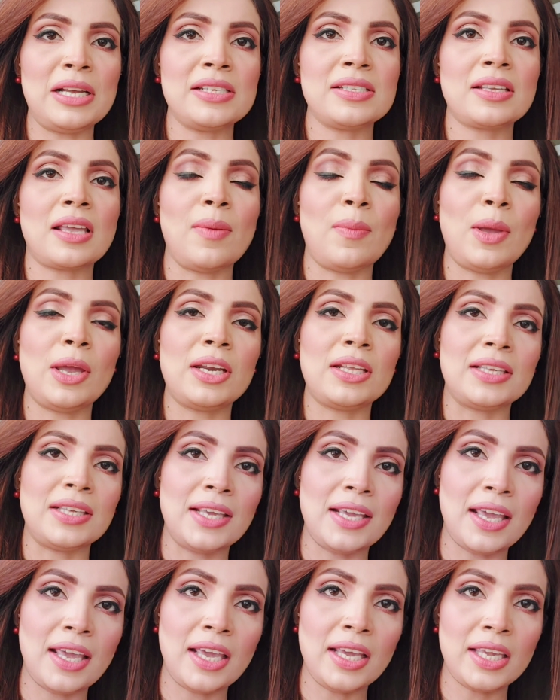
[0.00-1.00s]
पास खबर
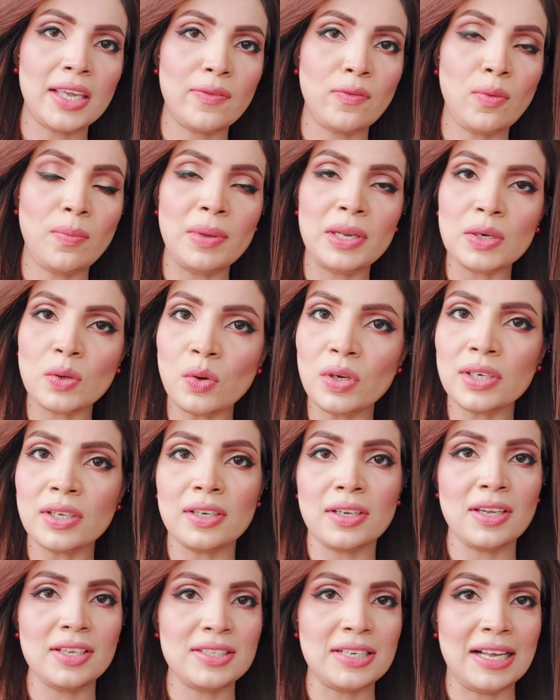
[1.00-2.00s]
ये है कि वो बिल्कुल
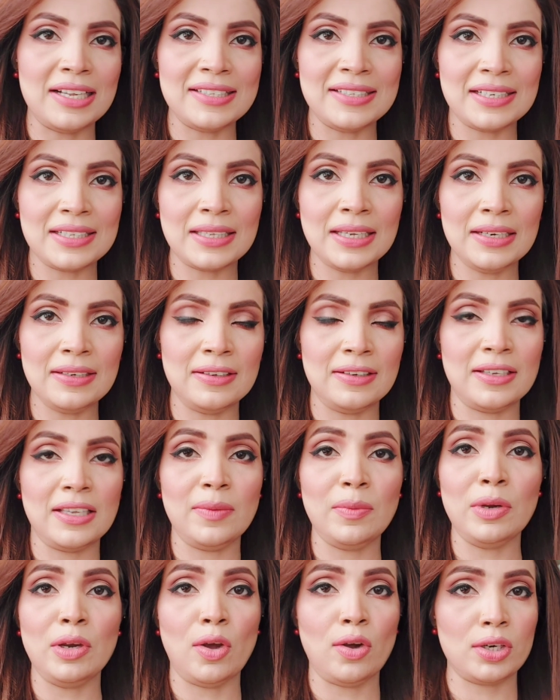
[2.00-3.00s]
टर्की जा सकते हैं
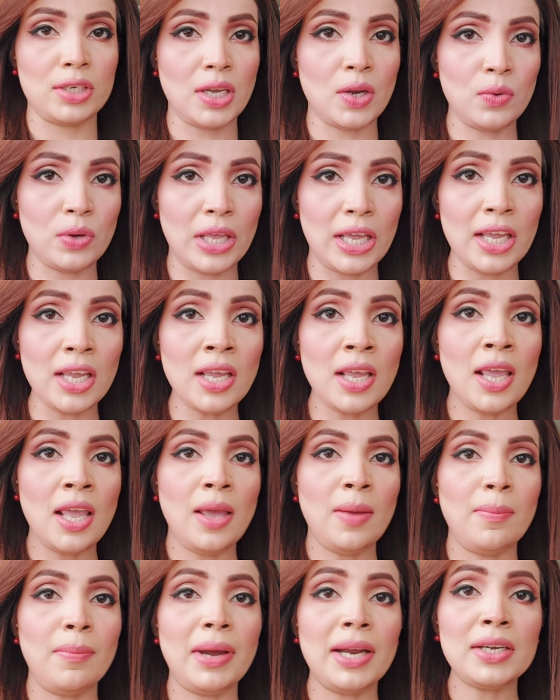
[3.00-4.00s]
टर्की में लॉकडाउन है
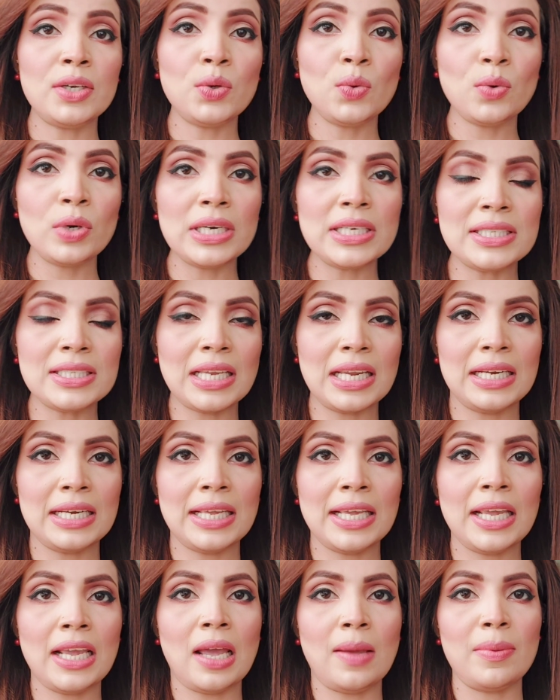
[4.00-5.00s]
बट टूरिस्ट के
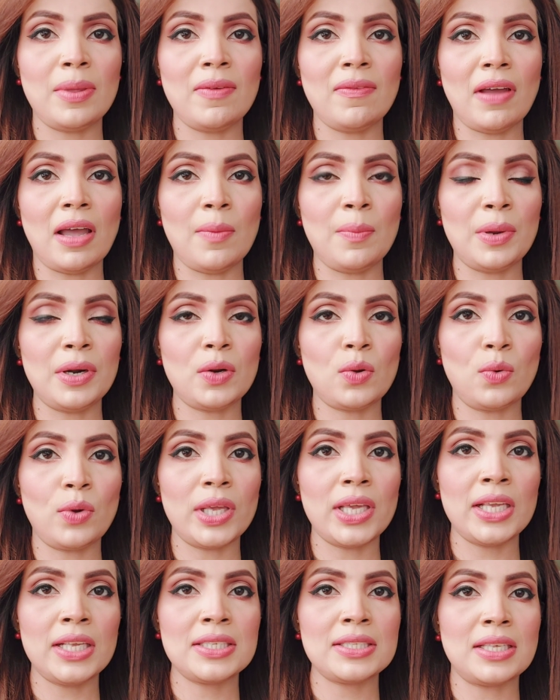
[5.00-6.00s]
लिए अभी वहाँ पर
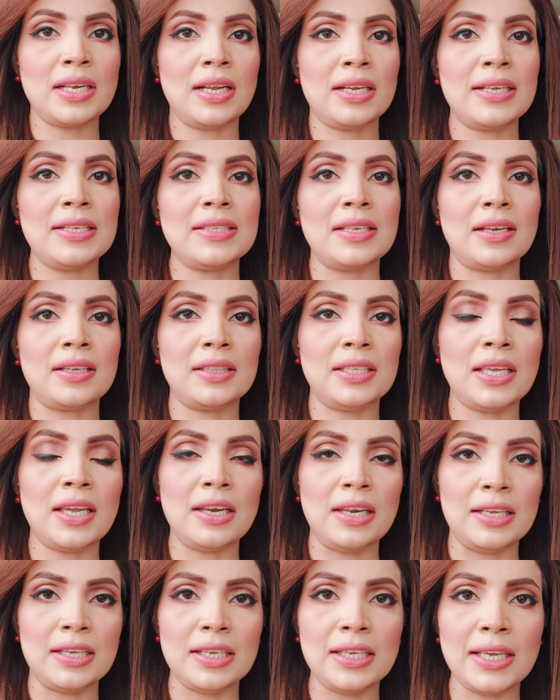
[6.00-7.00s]
कोई इस तरह की
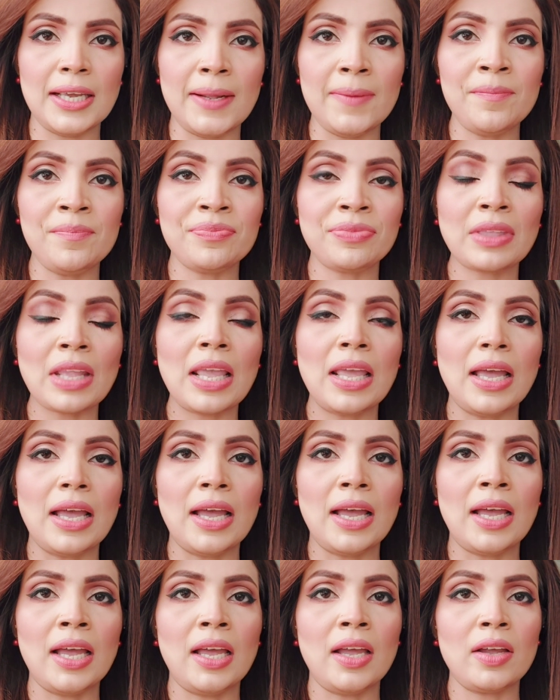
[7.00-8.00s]
सख्तियाँ नहीं हैं
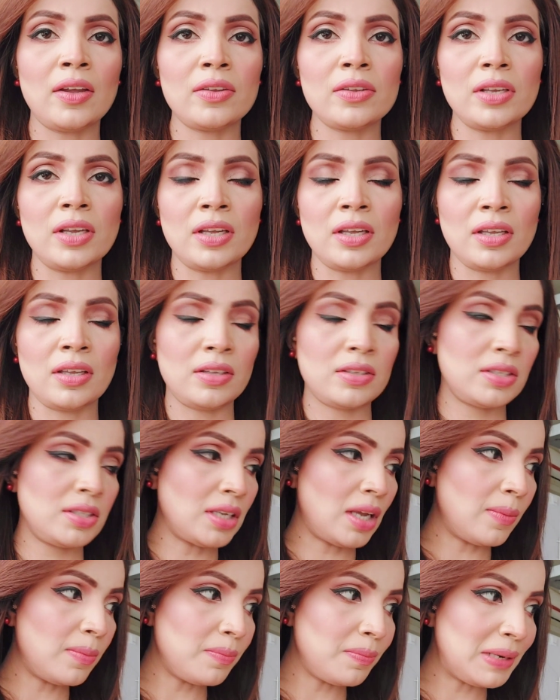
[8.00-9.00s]

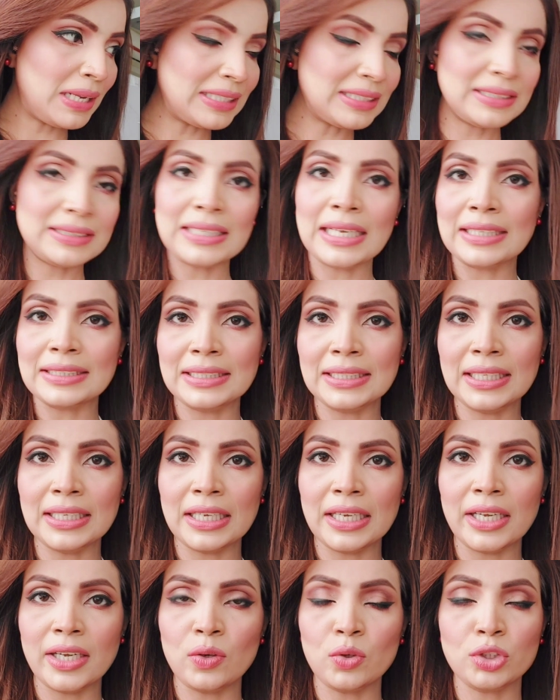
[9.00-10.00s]
सम प्लेसेस ऐसी
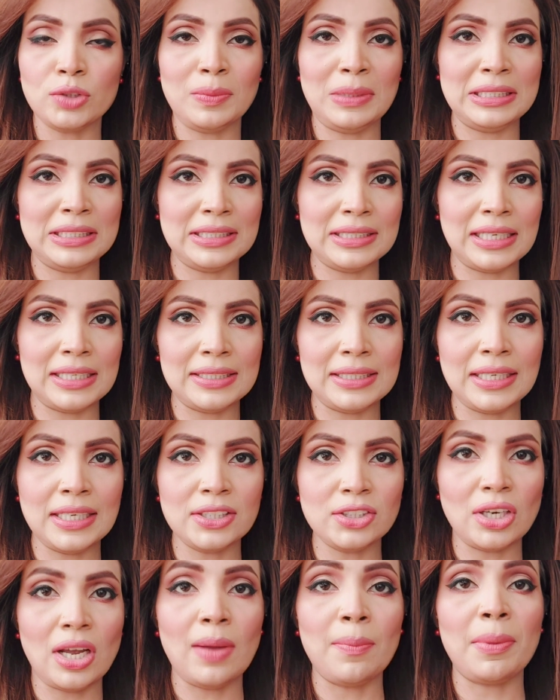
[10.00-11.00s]
हैं कुछ प्लेसेस ऐसी
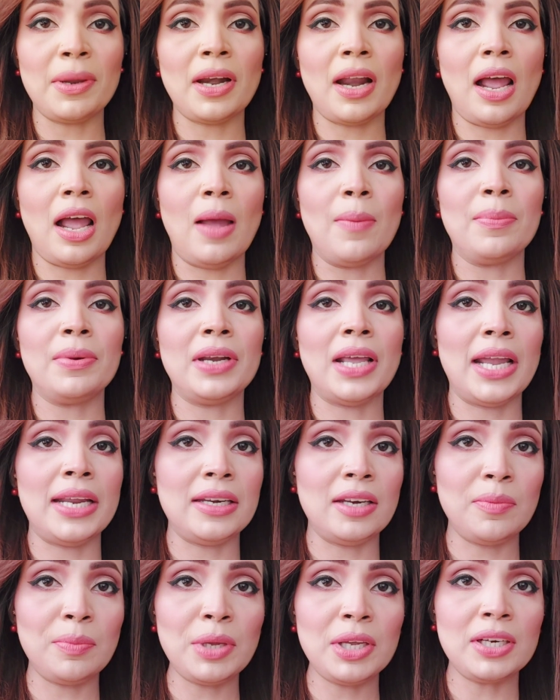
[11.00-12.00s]
हैं जहाँ पर आप
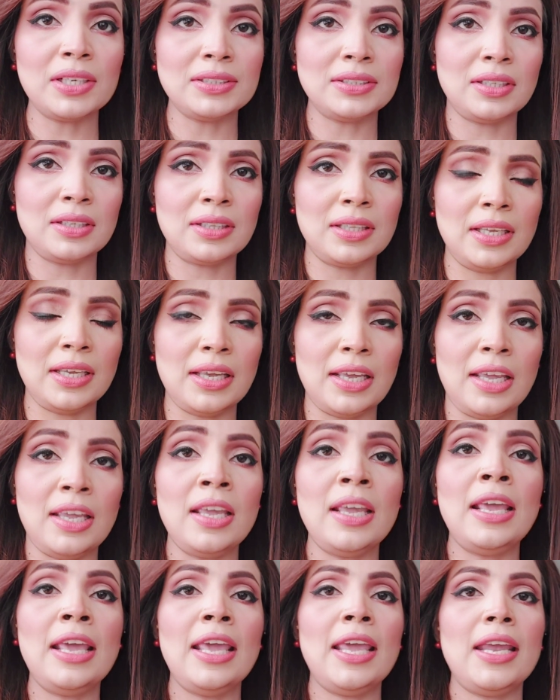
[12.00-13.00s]
डाइन इन भी कर सकते
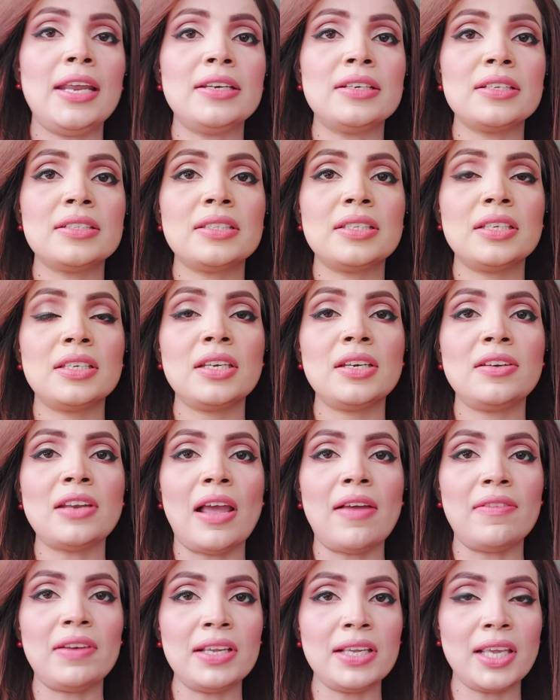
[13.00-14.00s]
हैं इंटरसिटी
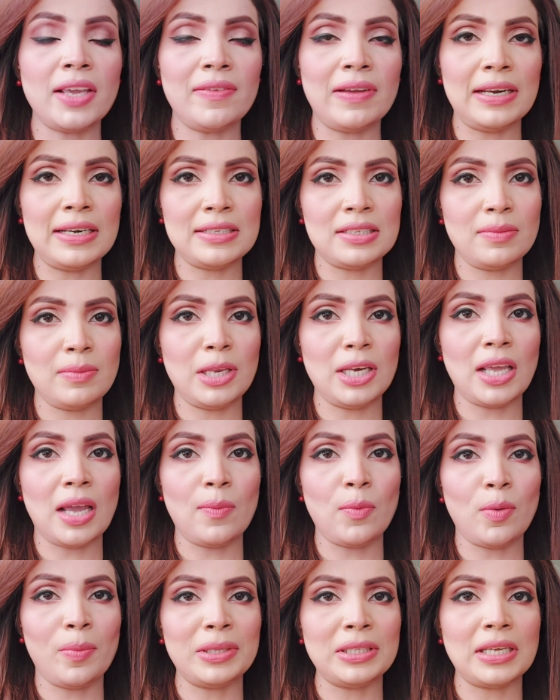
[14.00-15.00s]
ट्रैवलिंग के हवाले से मैंने
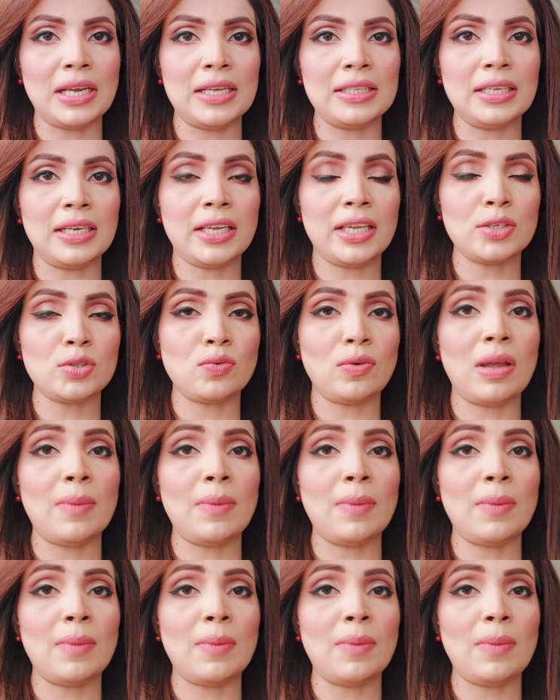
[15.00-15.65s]
आपको बताया था कि जो